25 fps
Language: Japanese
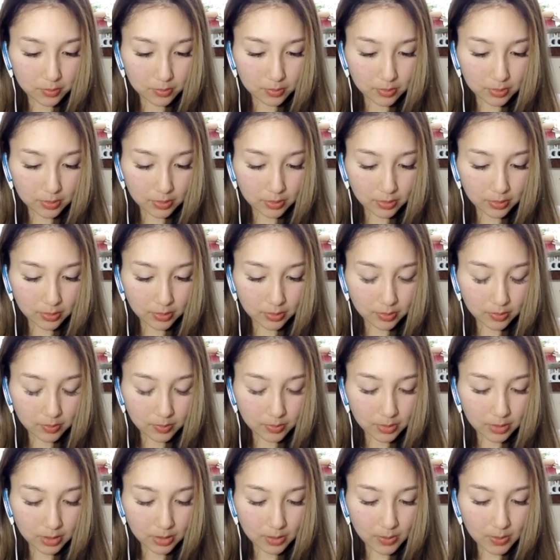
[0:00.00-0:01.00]
れで、ま
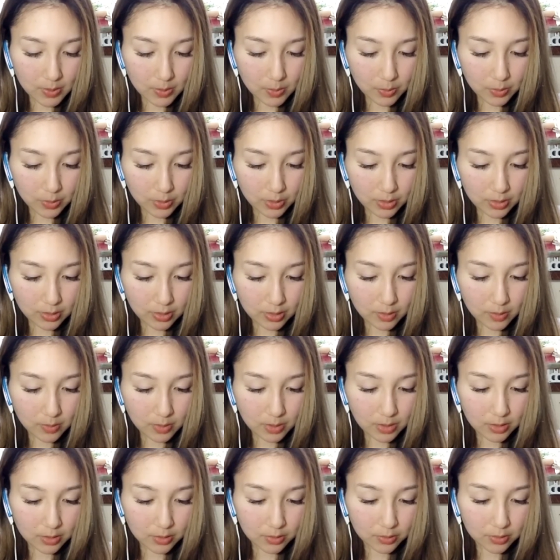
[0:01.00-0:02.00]
あ、闇も光も
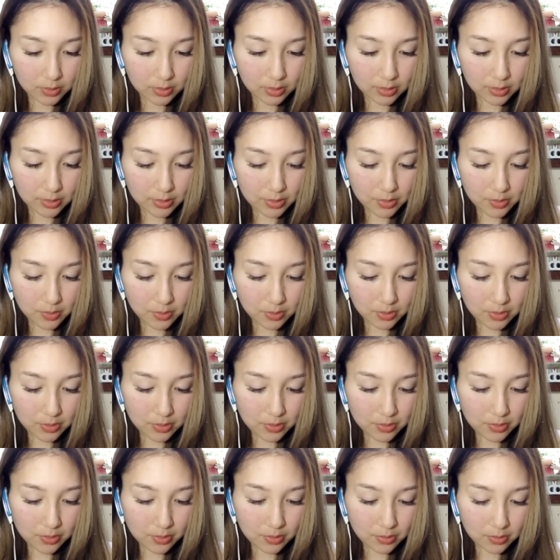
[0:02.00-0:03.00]
あるので大丈夫で
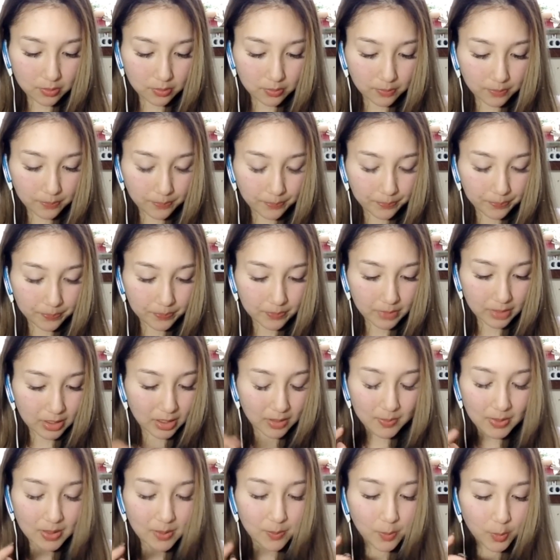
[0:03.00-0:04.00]
しょうあ
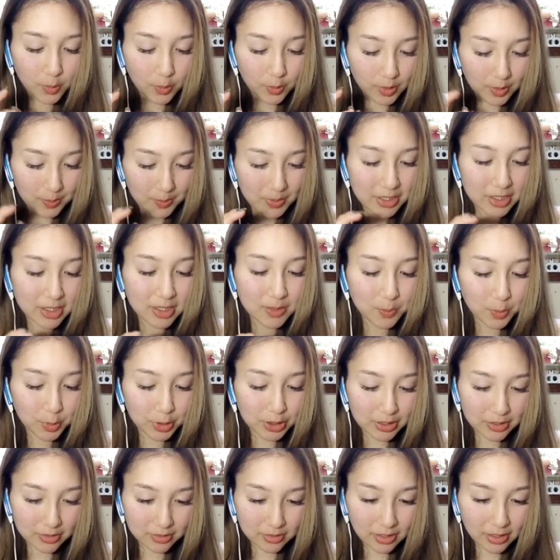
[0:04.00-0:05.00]
闇も水も
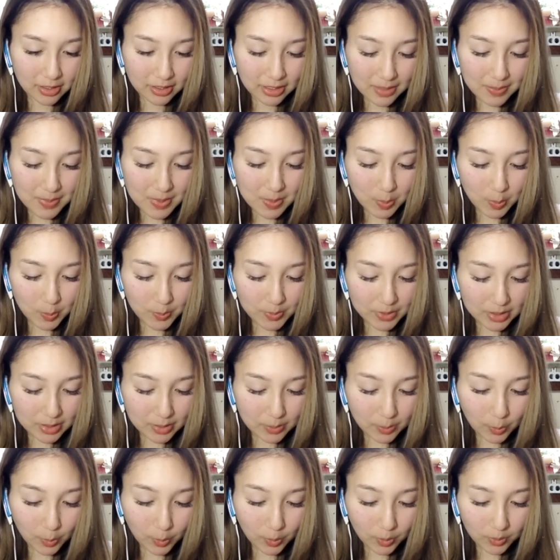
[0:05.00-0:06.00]
ですね闇も水
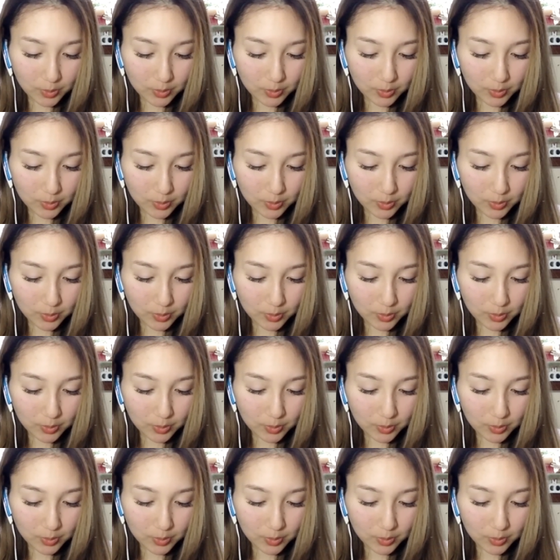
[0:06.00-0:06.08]
も